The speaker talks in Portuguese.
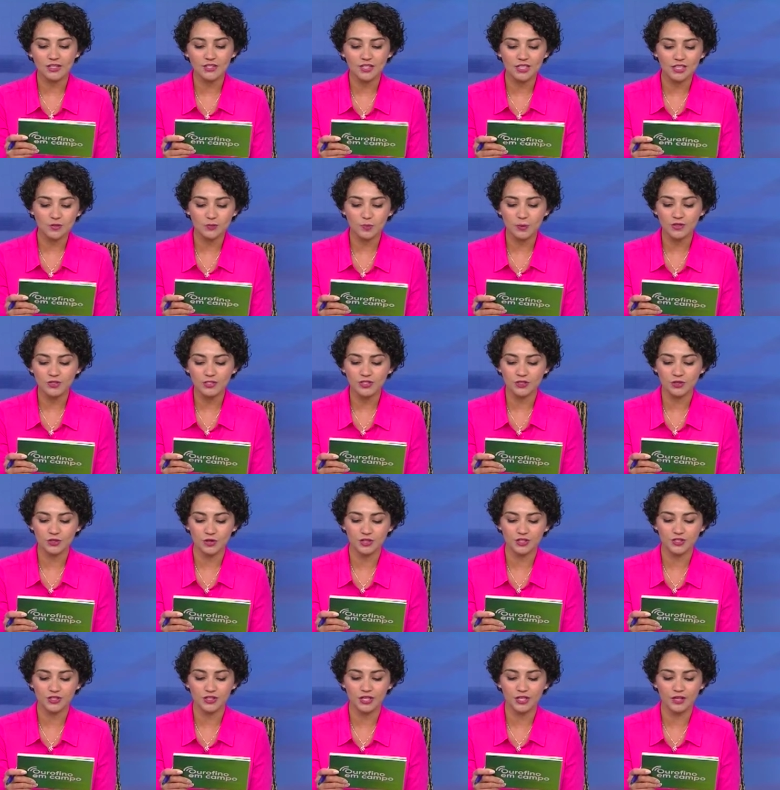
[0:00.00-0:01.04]
de
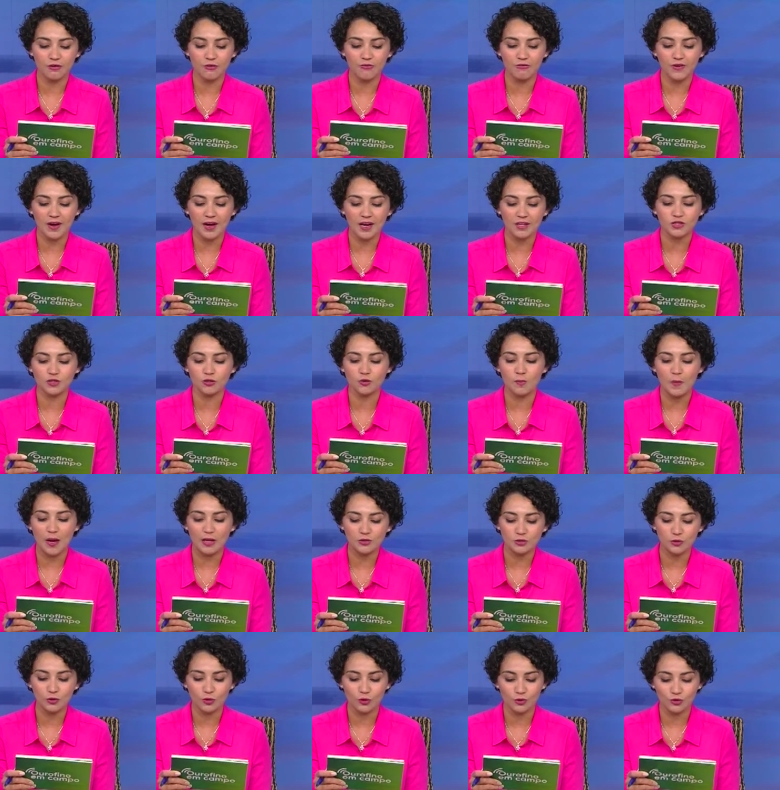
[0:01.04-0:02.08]
Exposições de Rio Verde, no
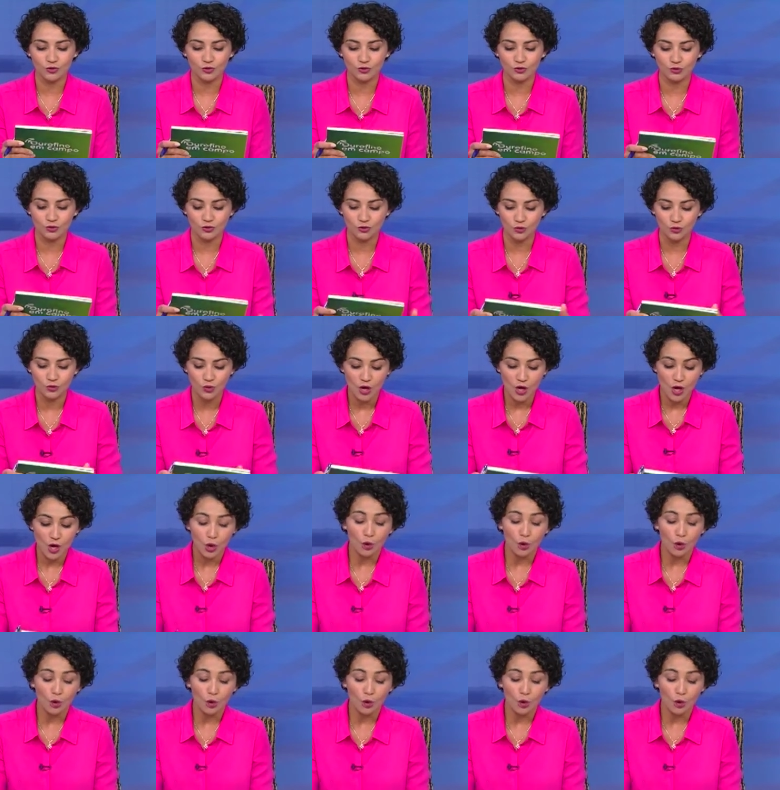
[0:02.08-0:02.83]
Mato Grosso do Sul,